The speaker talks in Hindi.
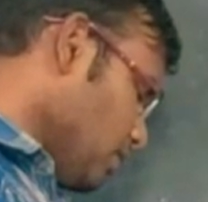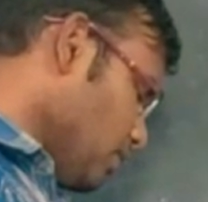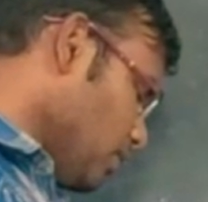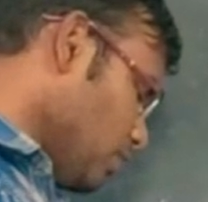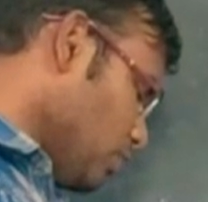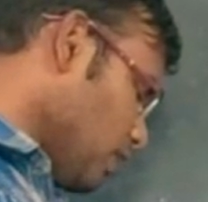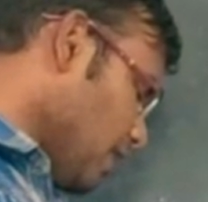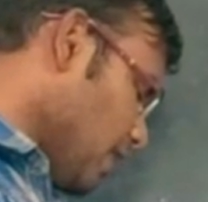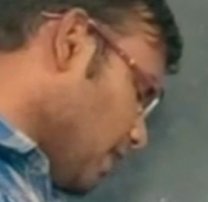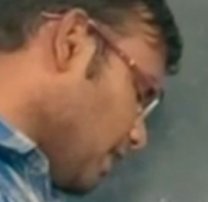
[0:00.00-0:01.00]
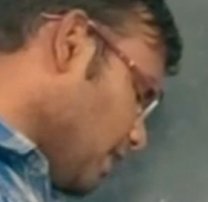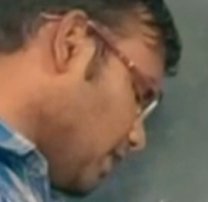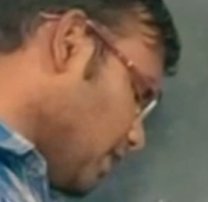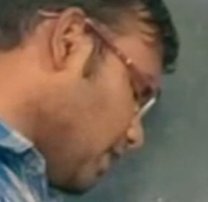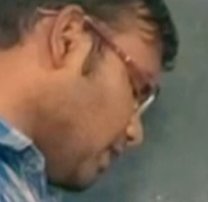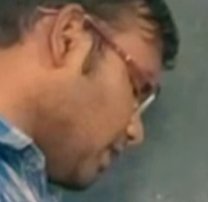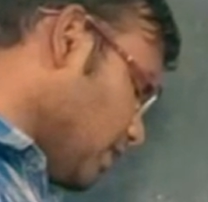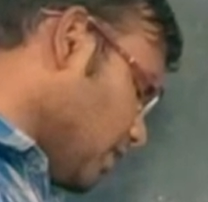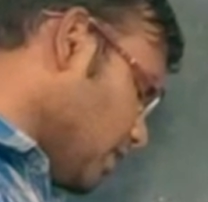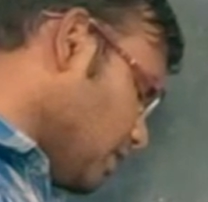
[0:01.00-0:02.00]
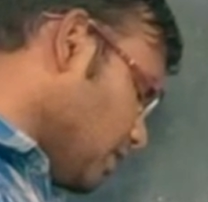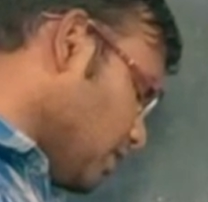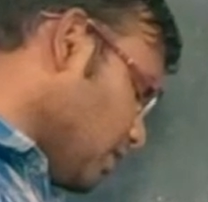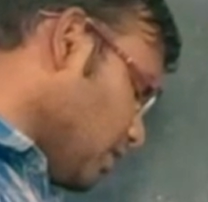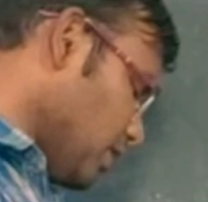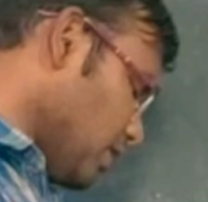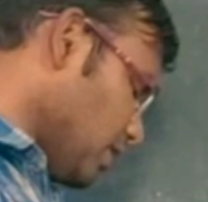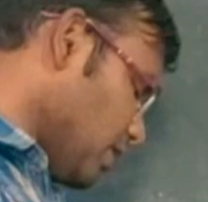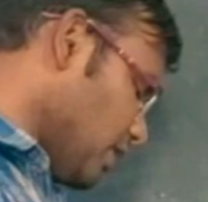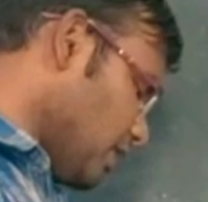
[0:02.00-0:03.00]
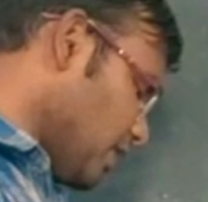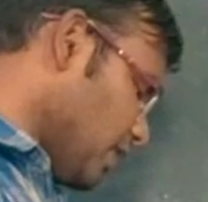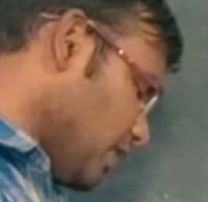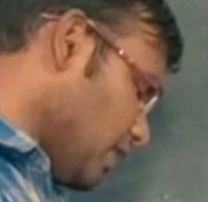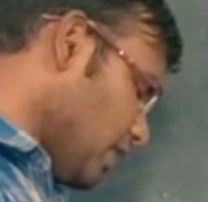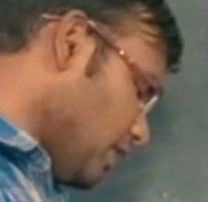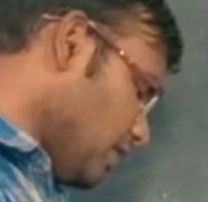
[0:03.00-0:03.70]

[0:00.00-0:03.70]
फिर दूसरा है कि द इंक्रीज इन द ग्रेजिंग एरिया